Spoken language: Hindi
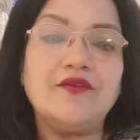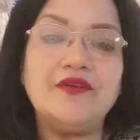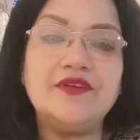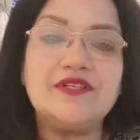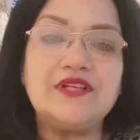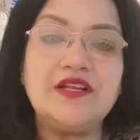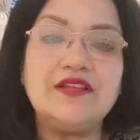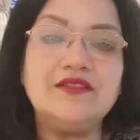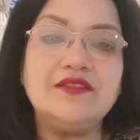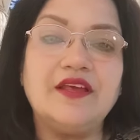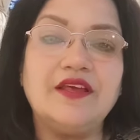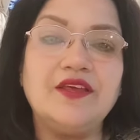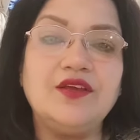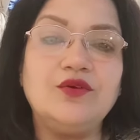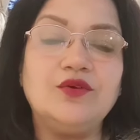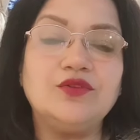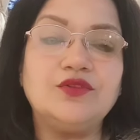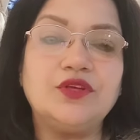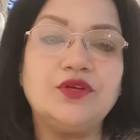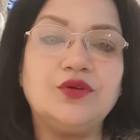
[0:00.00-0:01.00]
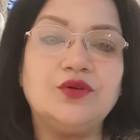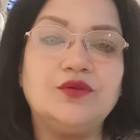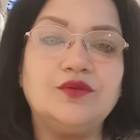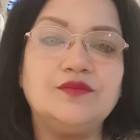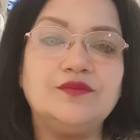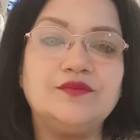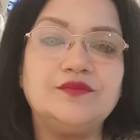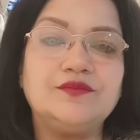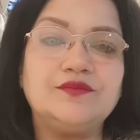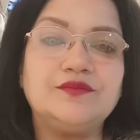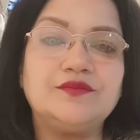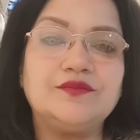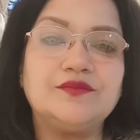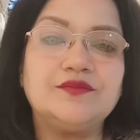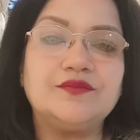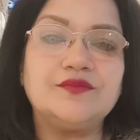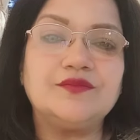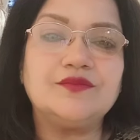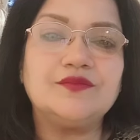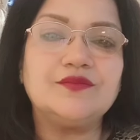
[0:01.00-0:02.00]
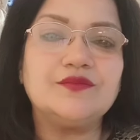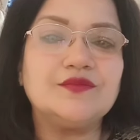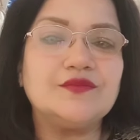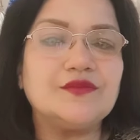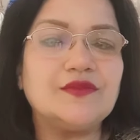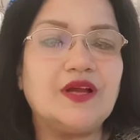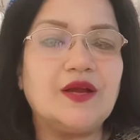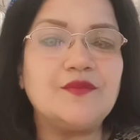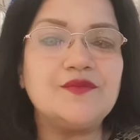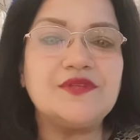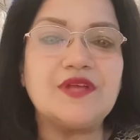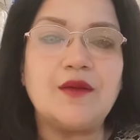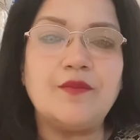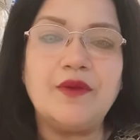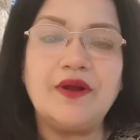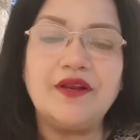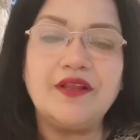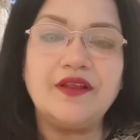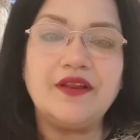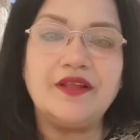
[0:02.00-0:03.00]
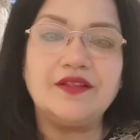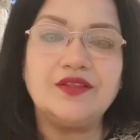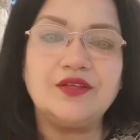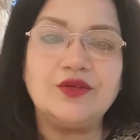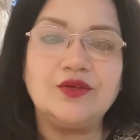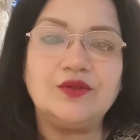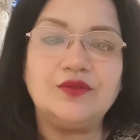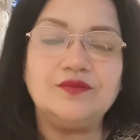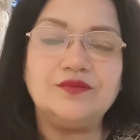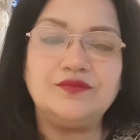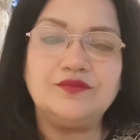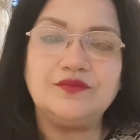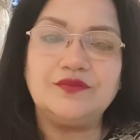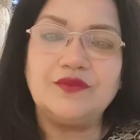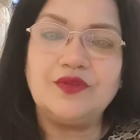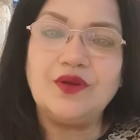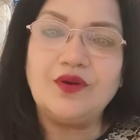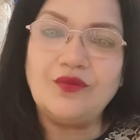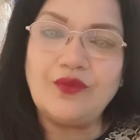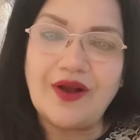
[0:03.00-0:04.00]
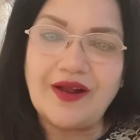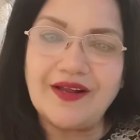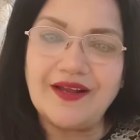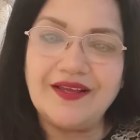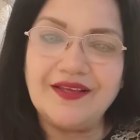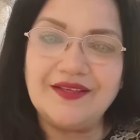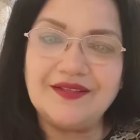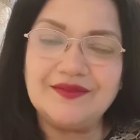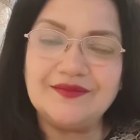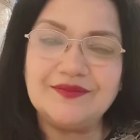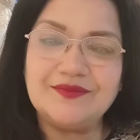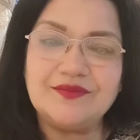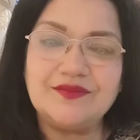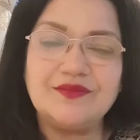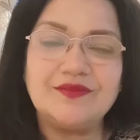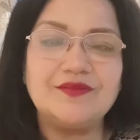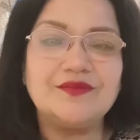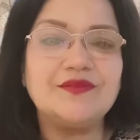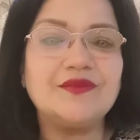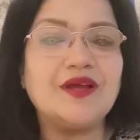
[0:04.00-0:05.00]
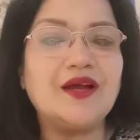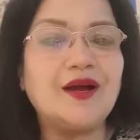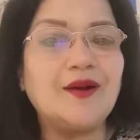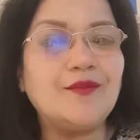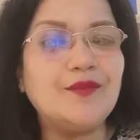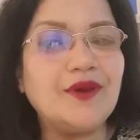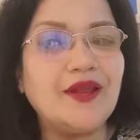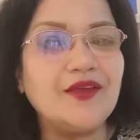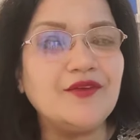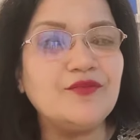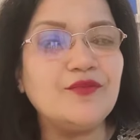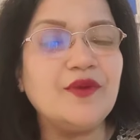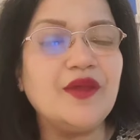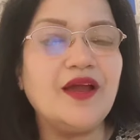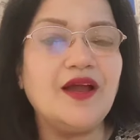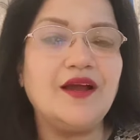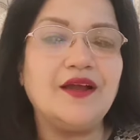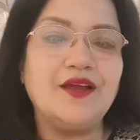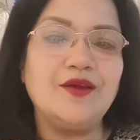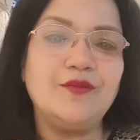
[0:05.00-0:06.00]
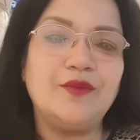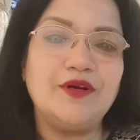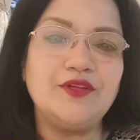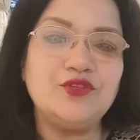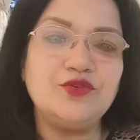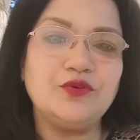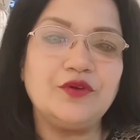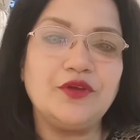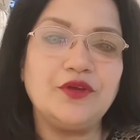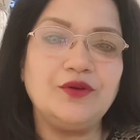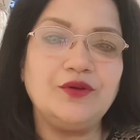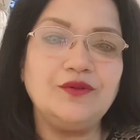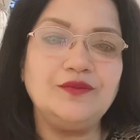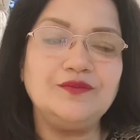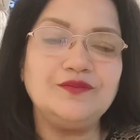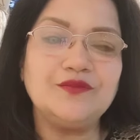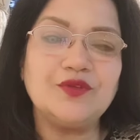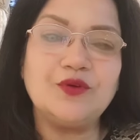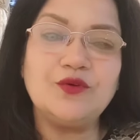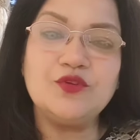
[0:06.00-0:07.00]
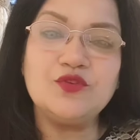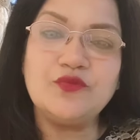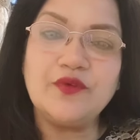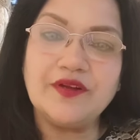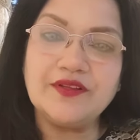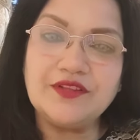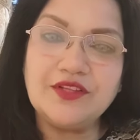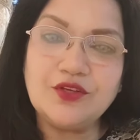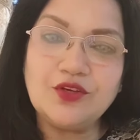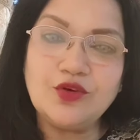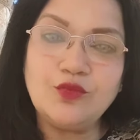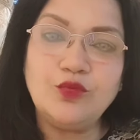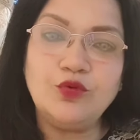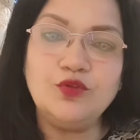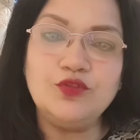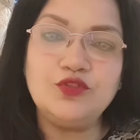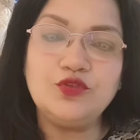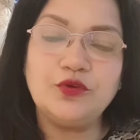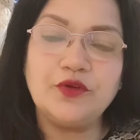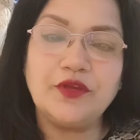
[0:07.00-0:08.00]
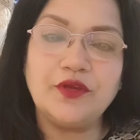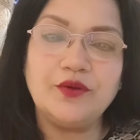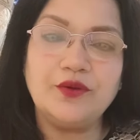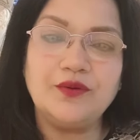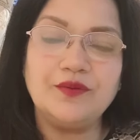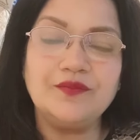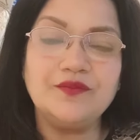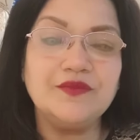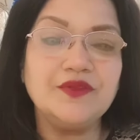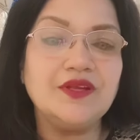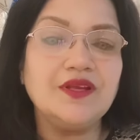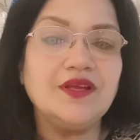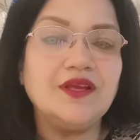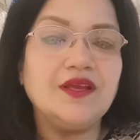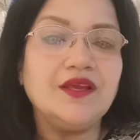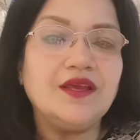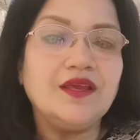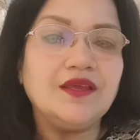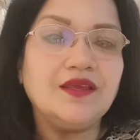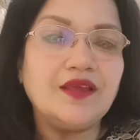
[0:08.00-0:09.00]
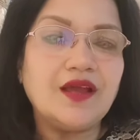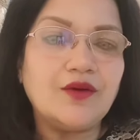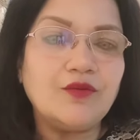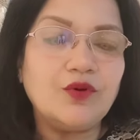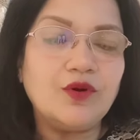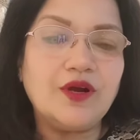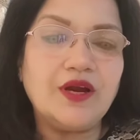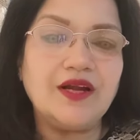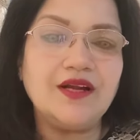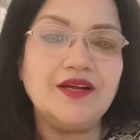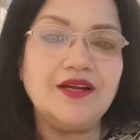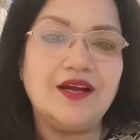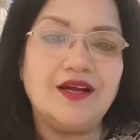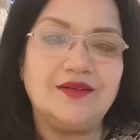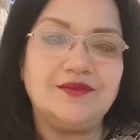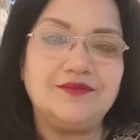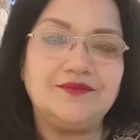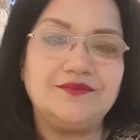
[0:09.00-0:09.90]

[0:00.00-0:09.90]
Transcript: आप विचलित नहीं होते हो आप सामान्य रहते हो वाकई आप लाइफ में आगे बढ़ चुके हो उस व्यक्ति को भूल चुके हो या वो घटना